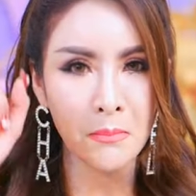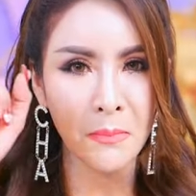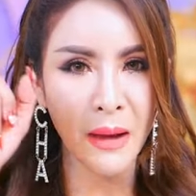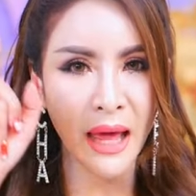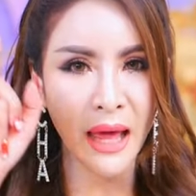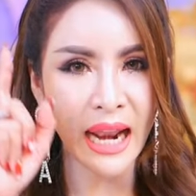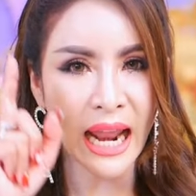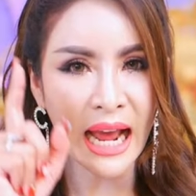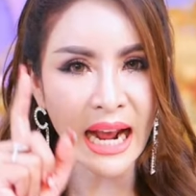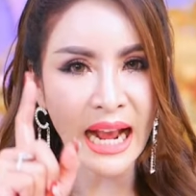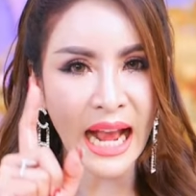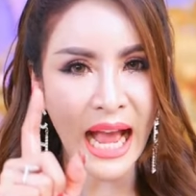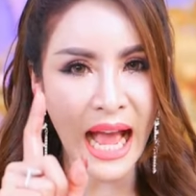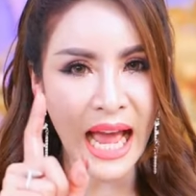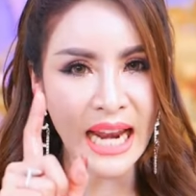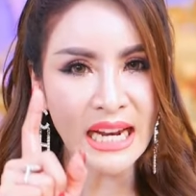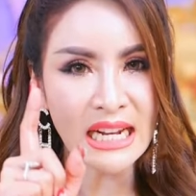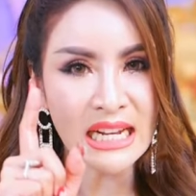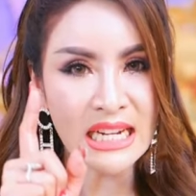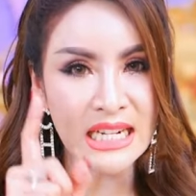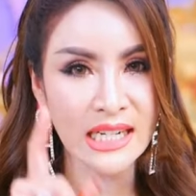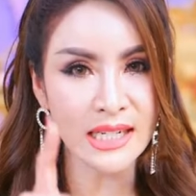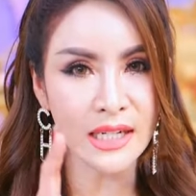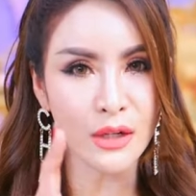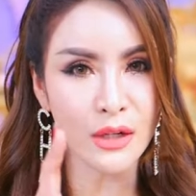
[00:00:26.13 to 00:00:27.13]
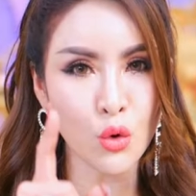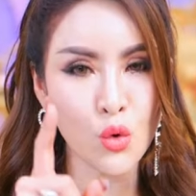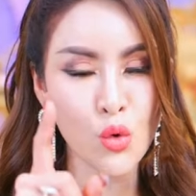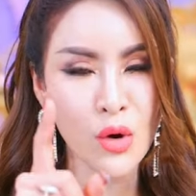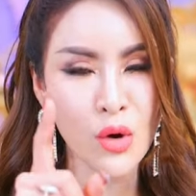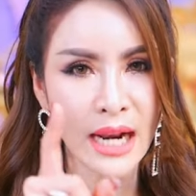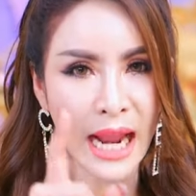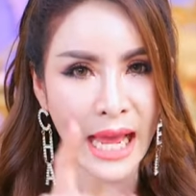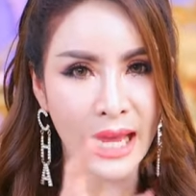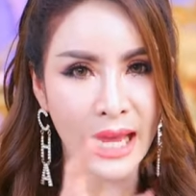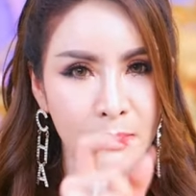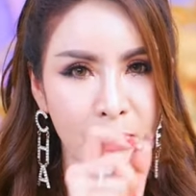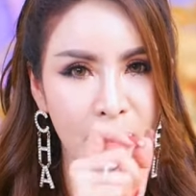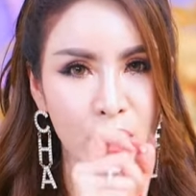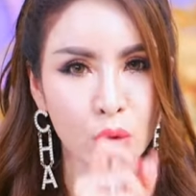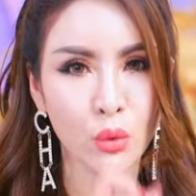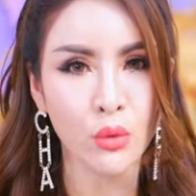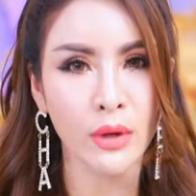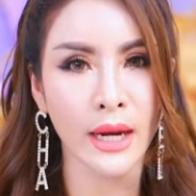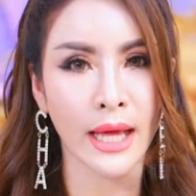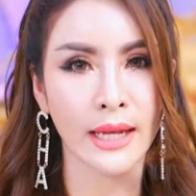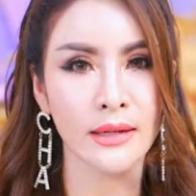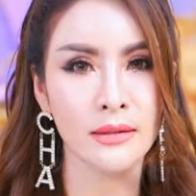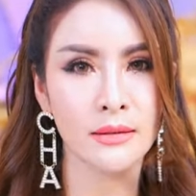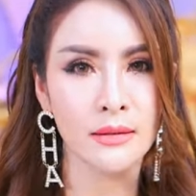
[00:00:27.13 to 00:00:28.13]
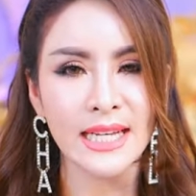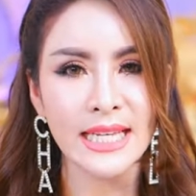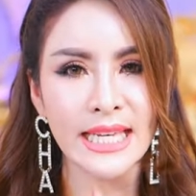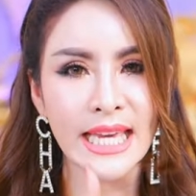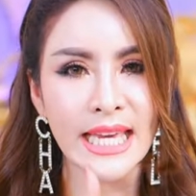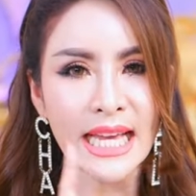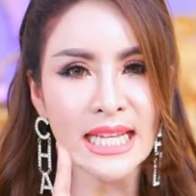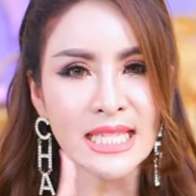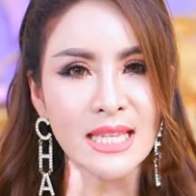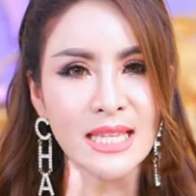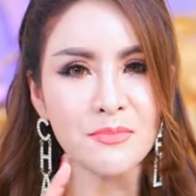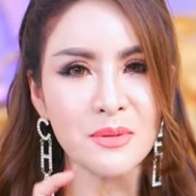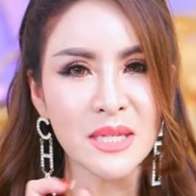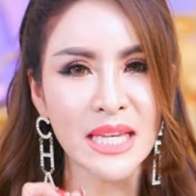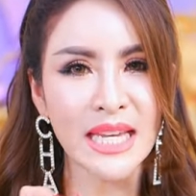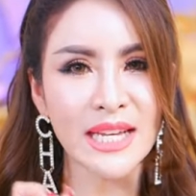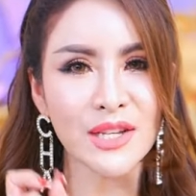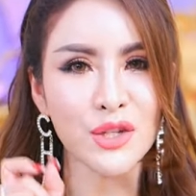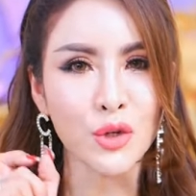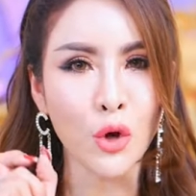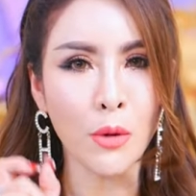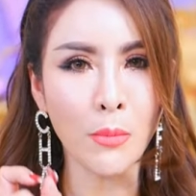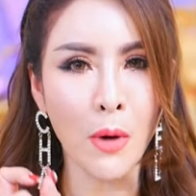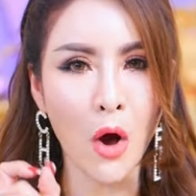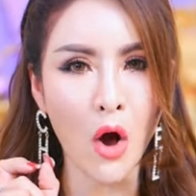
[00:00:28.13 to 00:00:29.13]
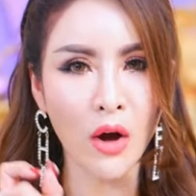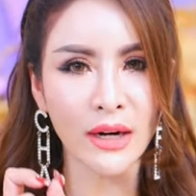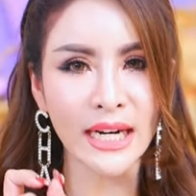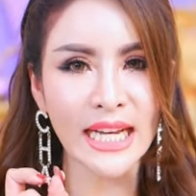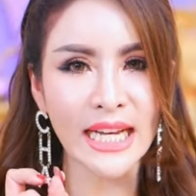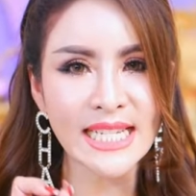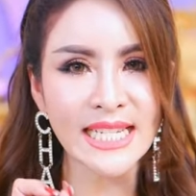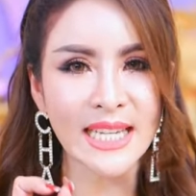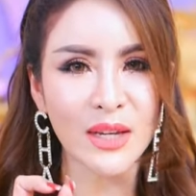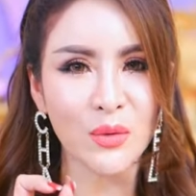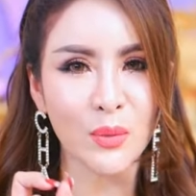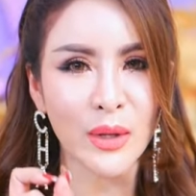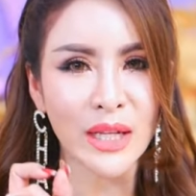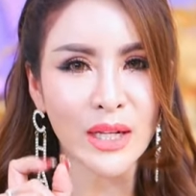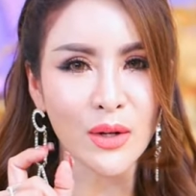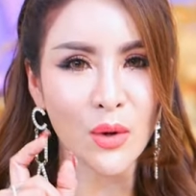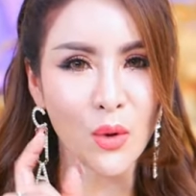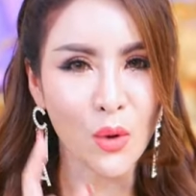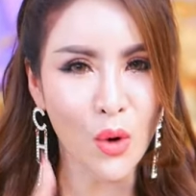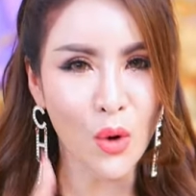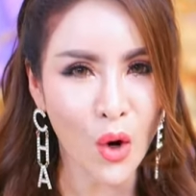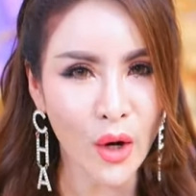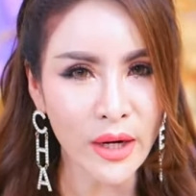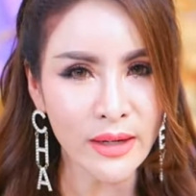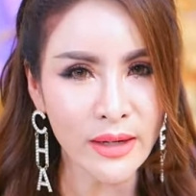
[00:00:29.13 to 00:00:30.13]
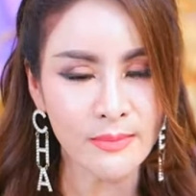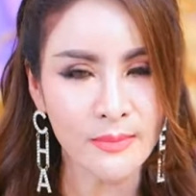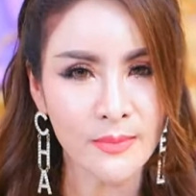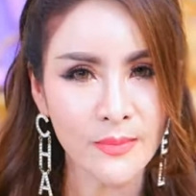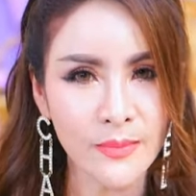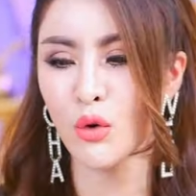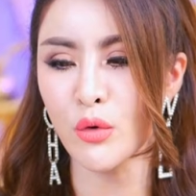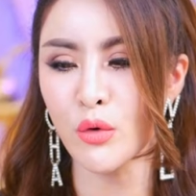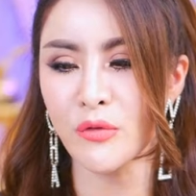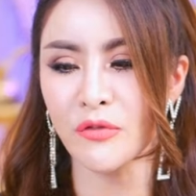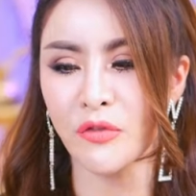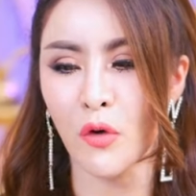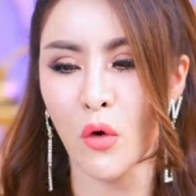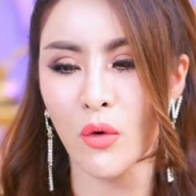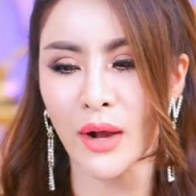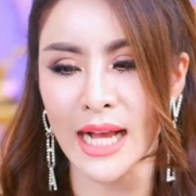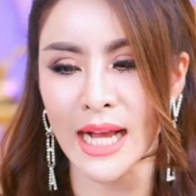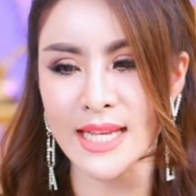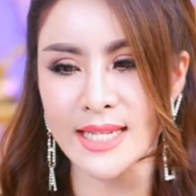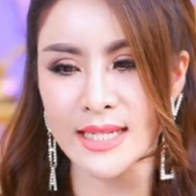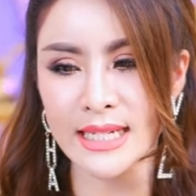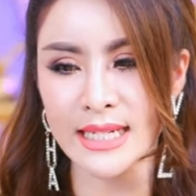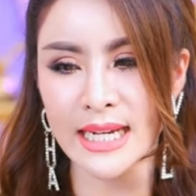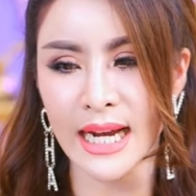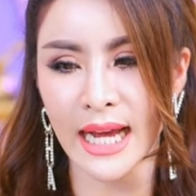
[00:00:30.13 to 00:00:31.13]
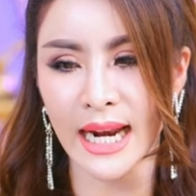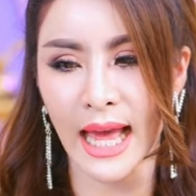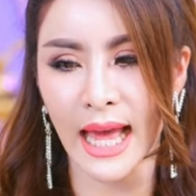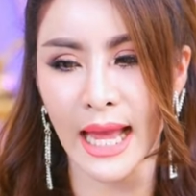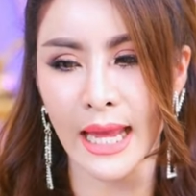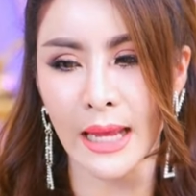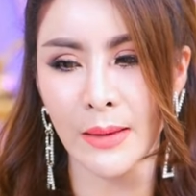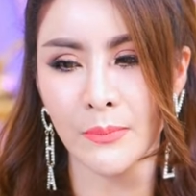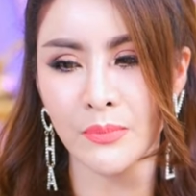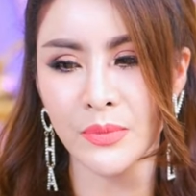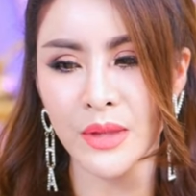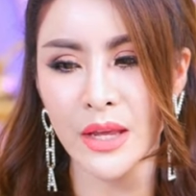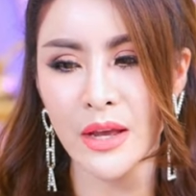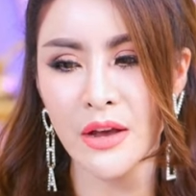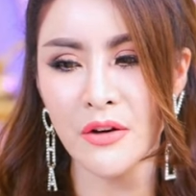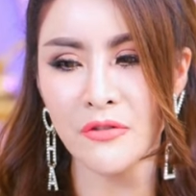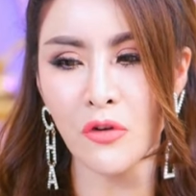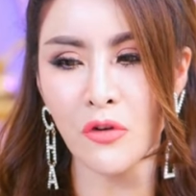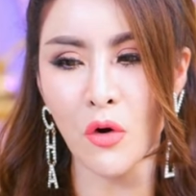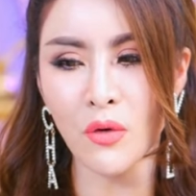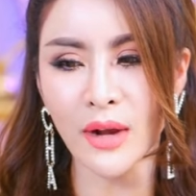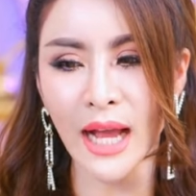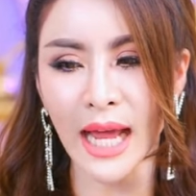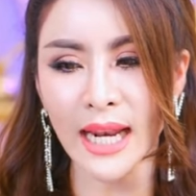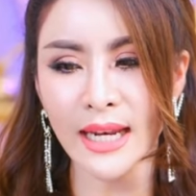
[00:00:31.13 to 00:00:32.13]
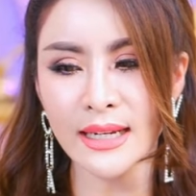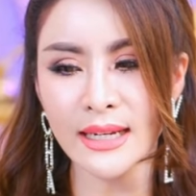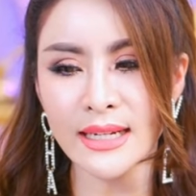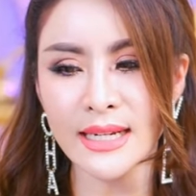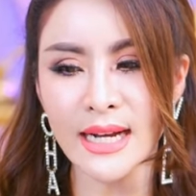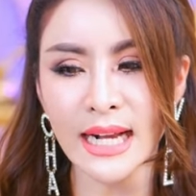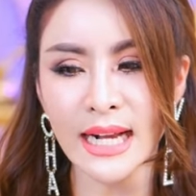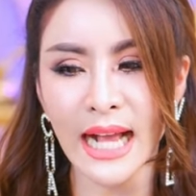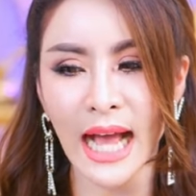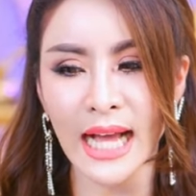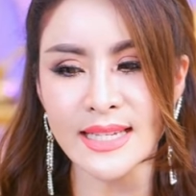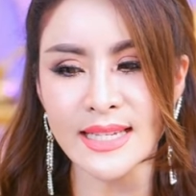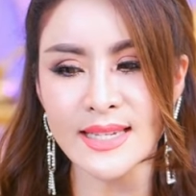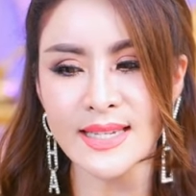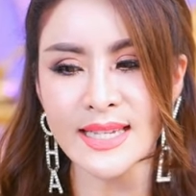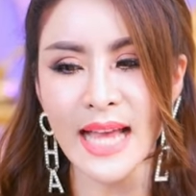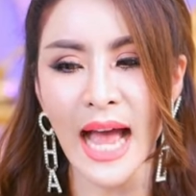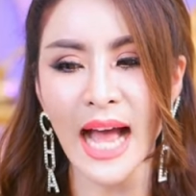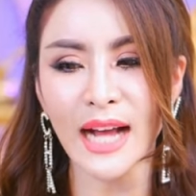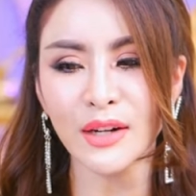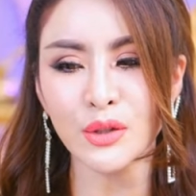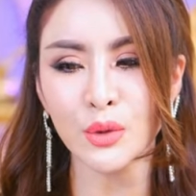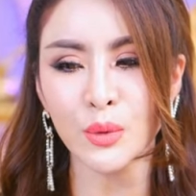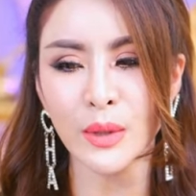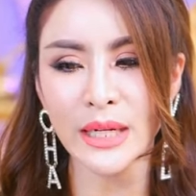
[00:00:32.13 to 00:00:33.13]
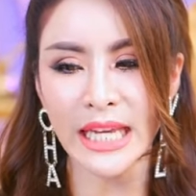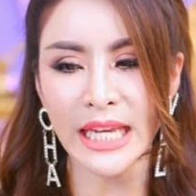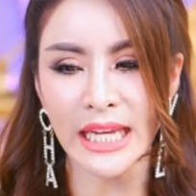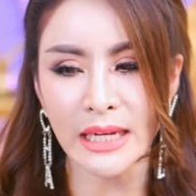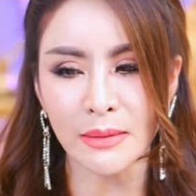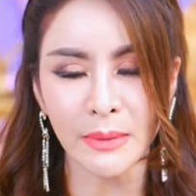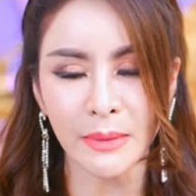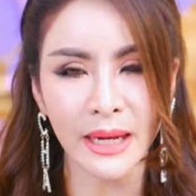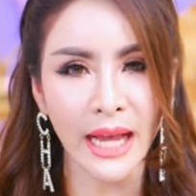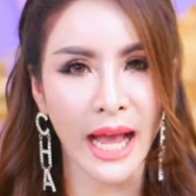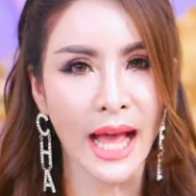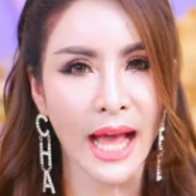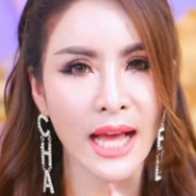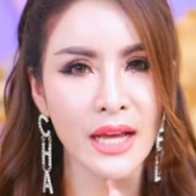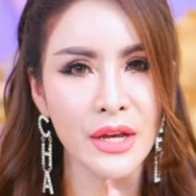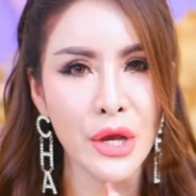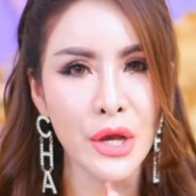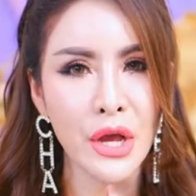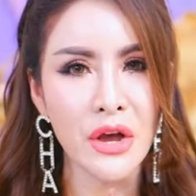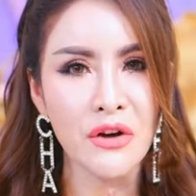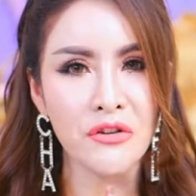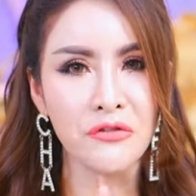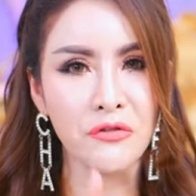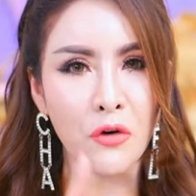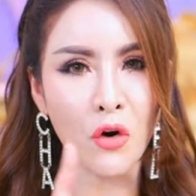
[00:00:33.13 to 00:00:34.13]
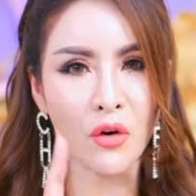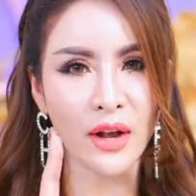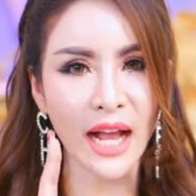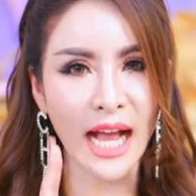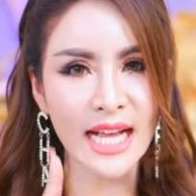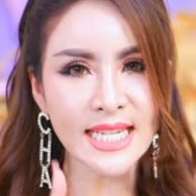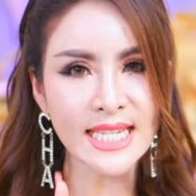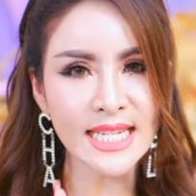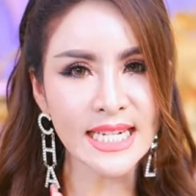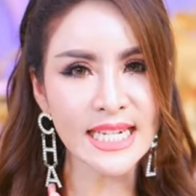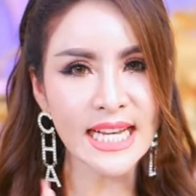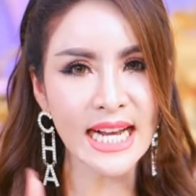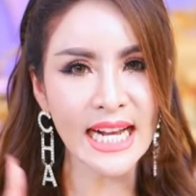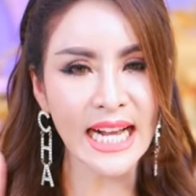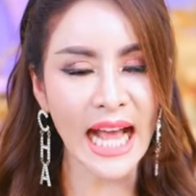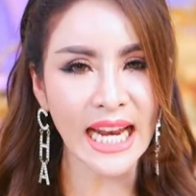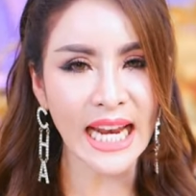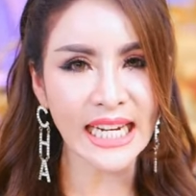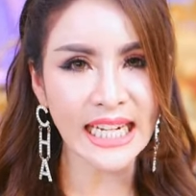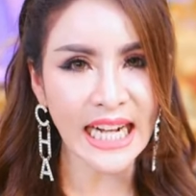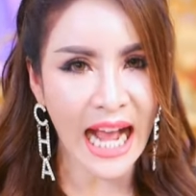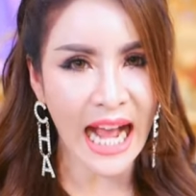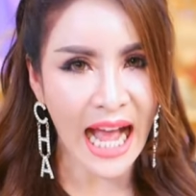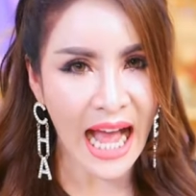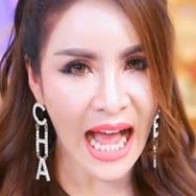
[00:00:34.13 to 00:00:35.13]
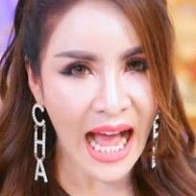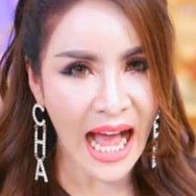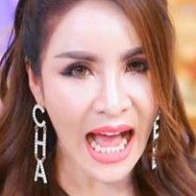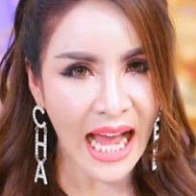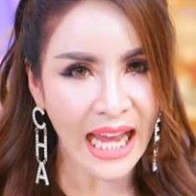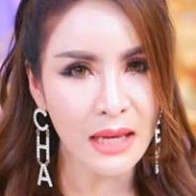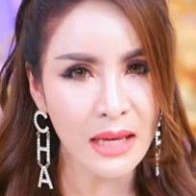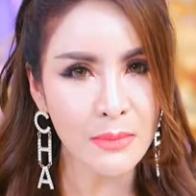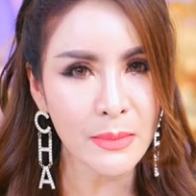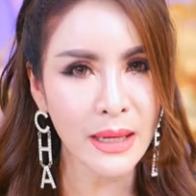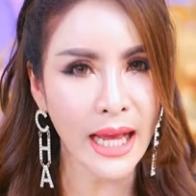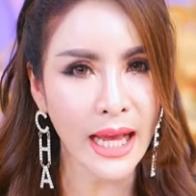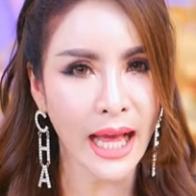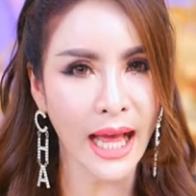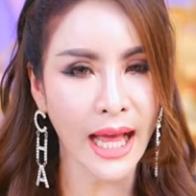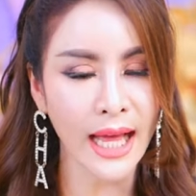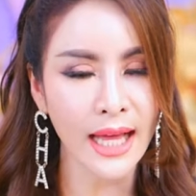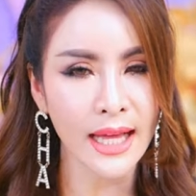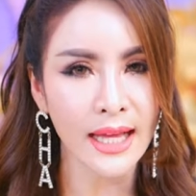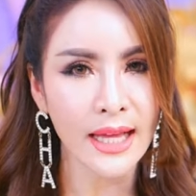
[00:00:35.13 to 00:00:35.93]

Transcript: พลังงานเงินคุณไหลไปตรงนั้น 24 ชั่วโมงในชีวิตคุณ คุณโฟกัสเรื่องอะไร โฟกัสเรื่องการสร้างธุรกิจไหมคะ โฟกัสเรื่องการขายไหมคะ